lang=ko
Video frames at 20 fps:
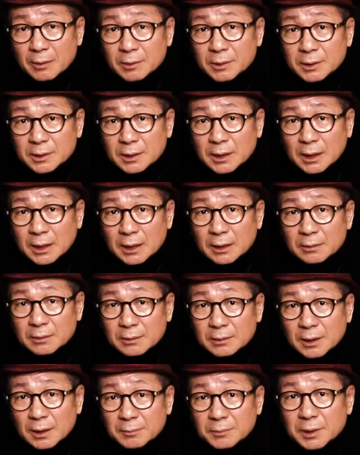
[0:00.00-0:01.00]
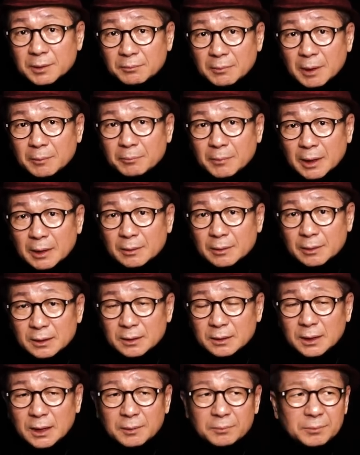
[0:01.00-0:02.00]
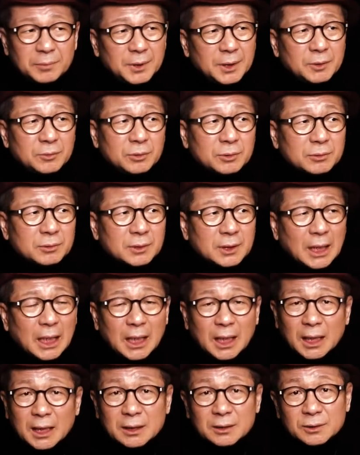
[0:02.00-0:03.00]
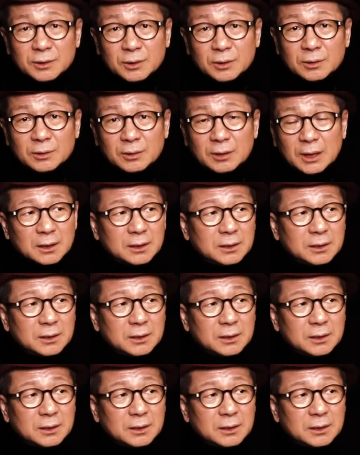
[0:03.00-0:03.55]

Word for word: 원이잖아요. 30 몇만 원. 근데 미국 달러는요.